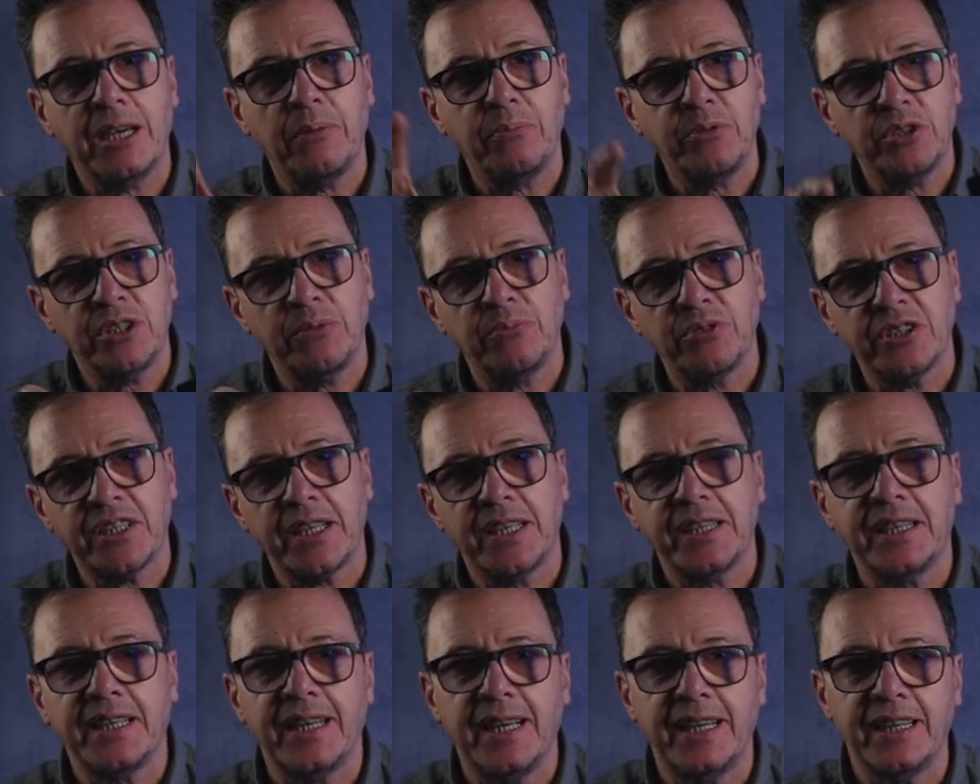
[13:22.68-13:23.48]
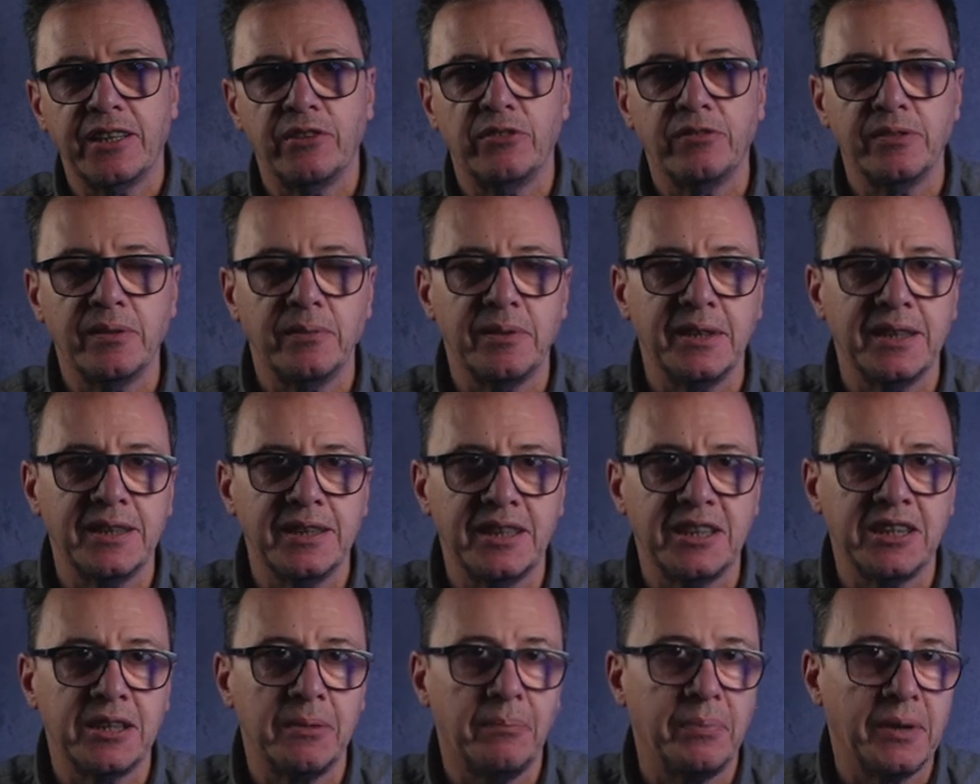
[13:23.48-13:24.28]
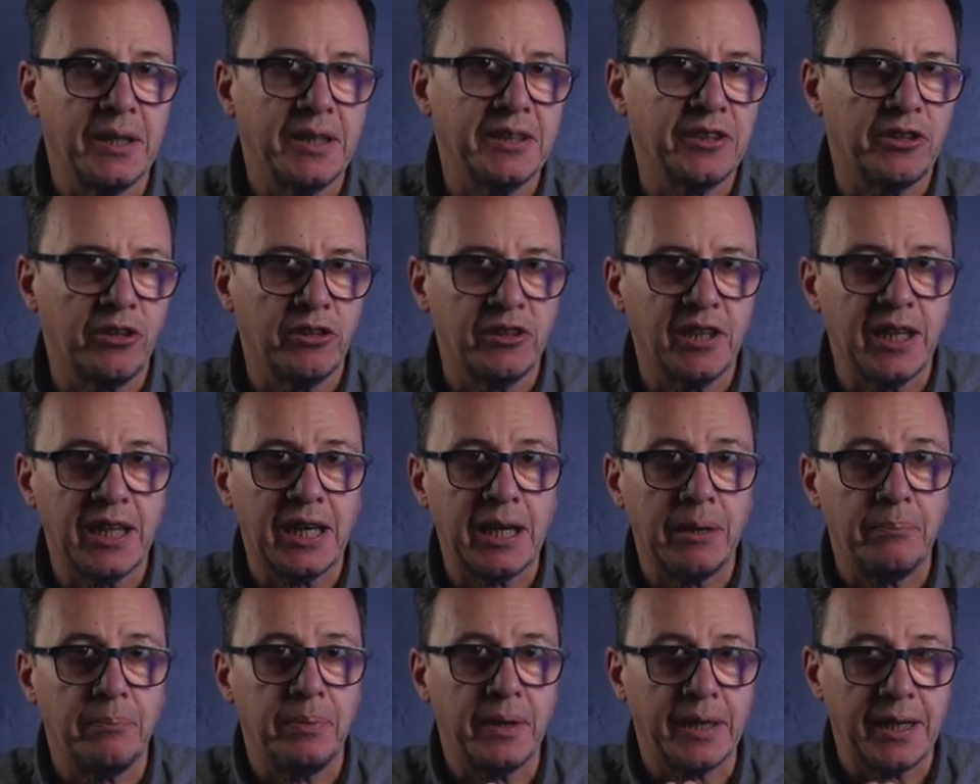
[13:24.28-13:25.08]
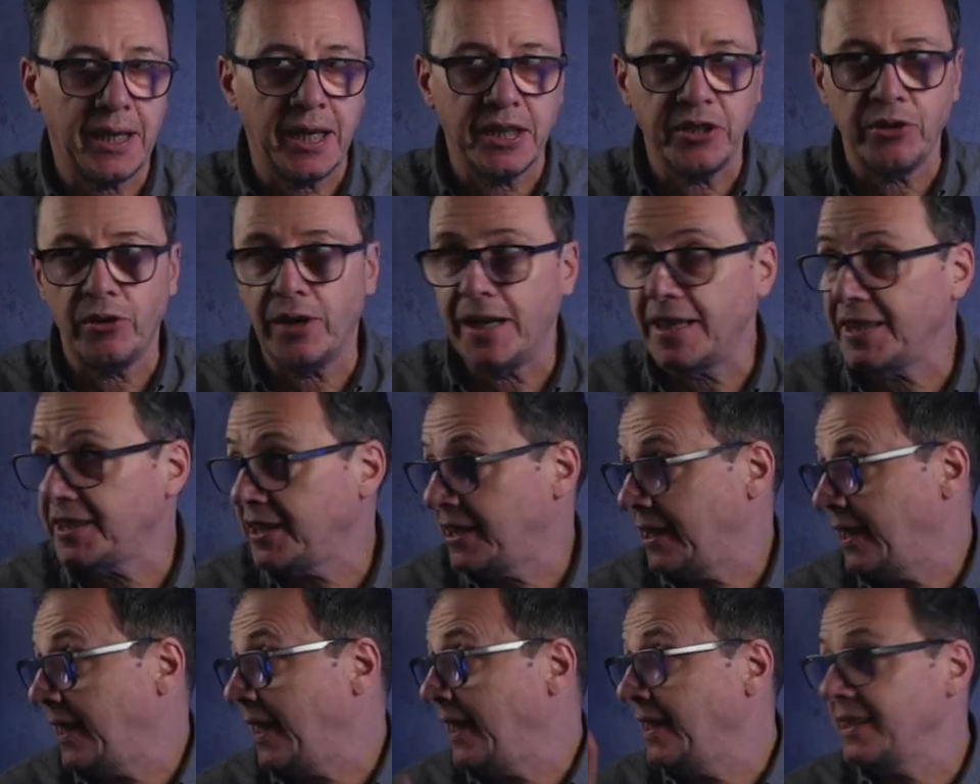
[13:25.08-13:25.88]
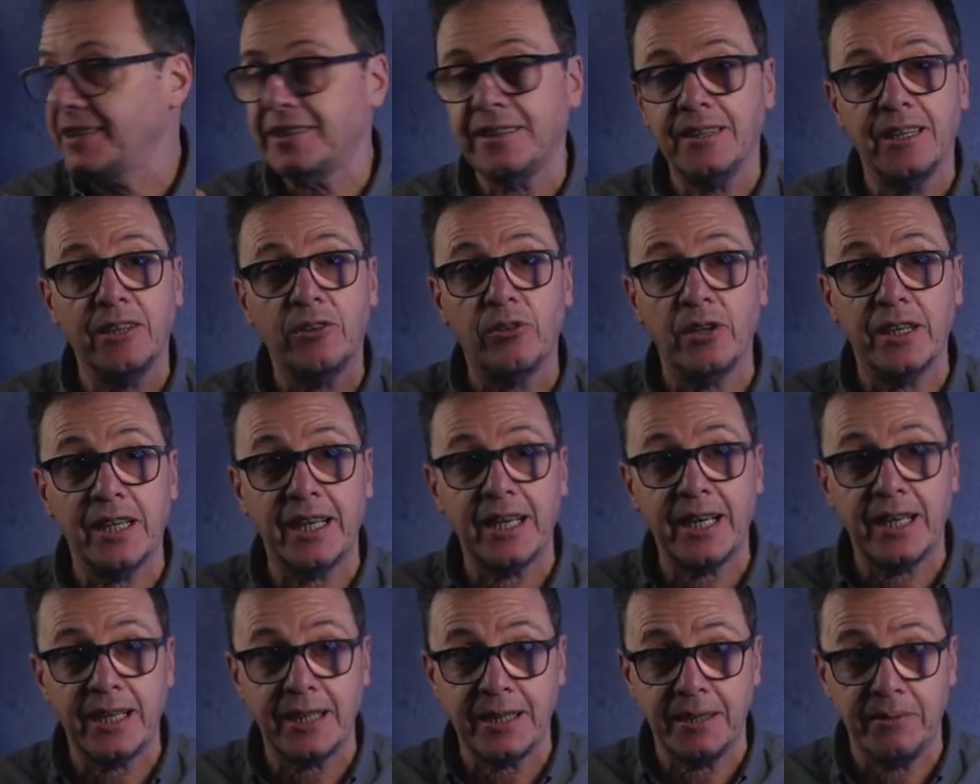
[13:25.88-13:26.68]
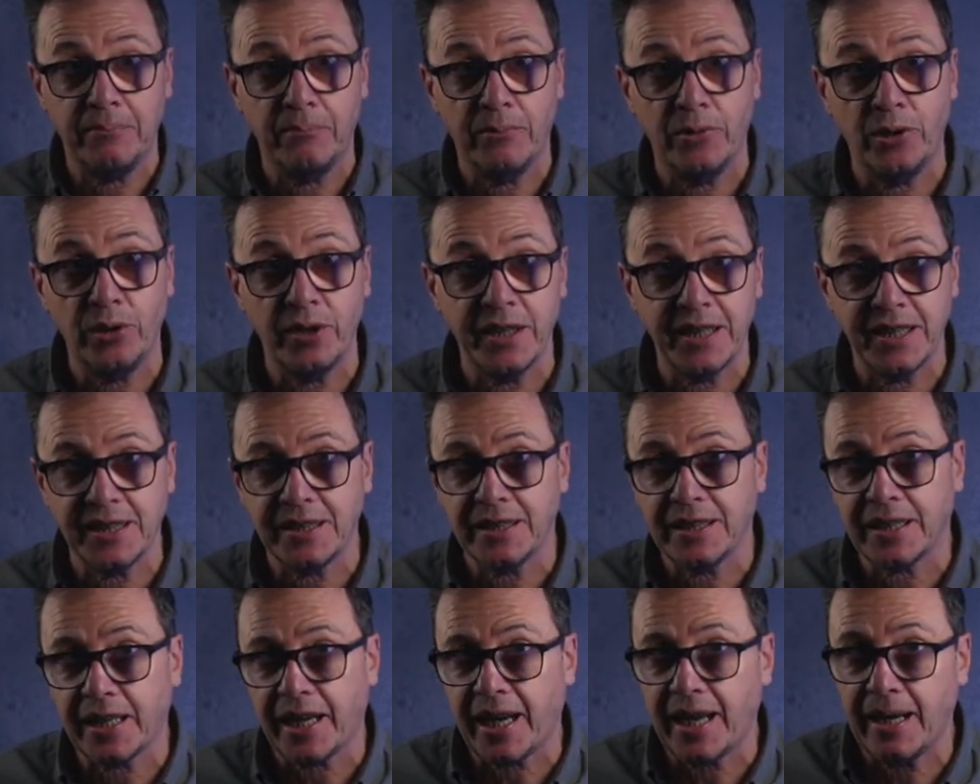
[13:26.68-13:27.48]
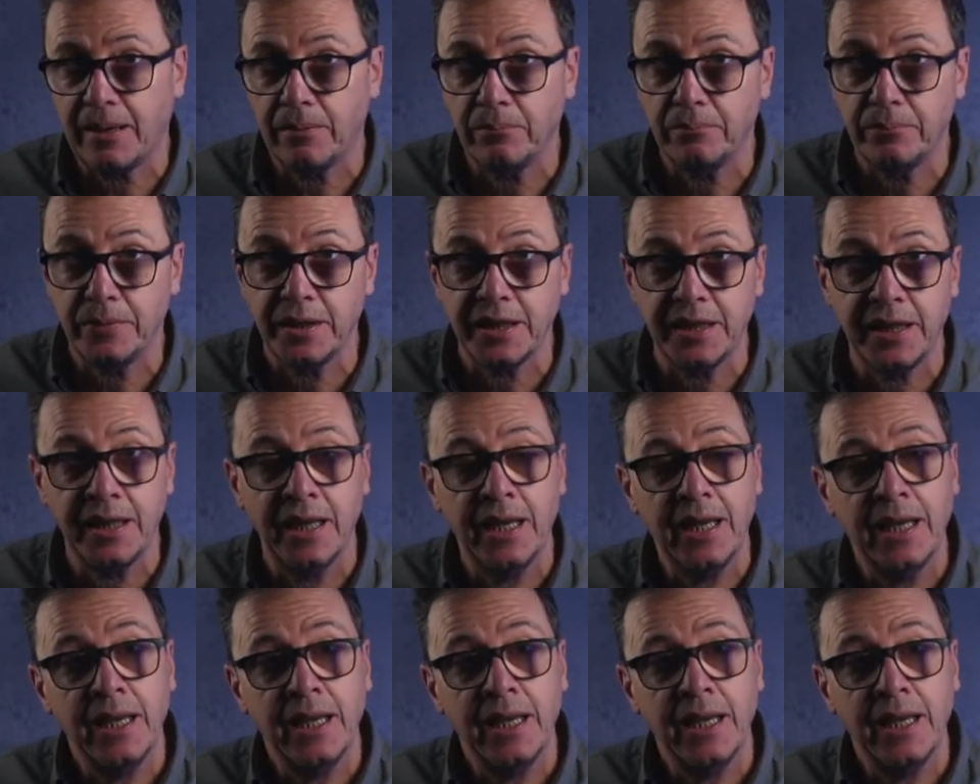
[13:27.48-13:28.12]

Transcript: che possiamo scaricare ovviamente sia per Android che per iOS, anzi li collegheremo entrambi.